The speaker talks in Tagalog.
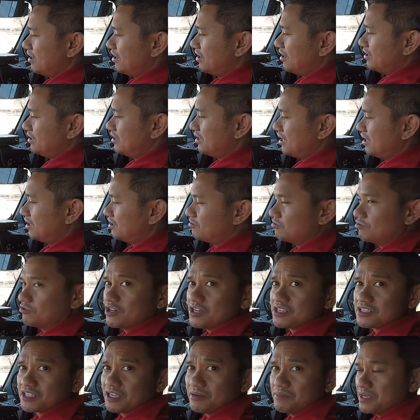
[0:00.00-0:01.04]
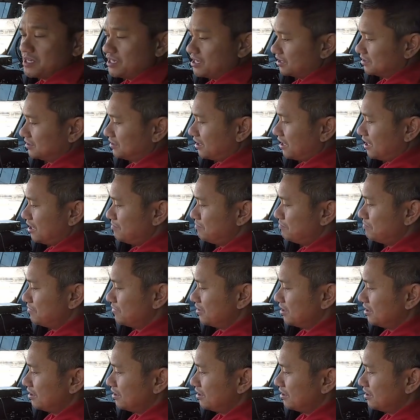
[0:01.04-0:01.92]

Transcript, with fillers: uh, ilang oras kami nagdrive,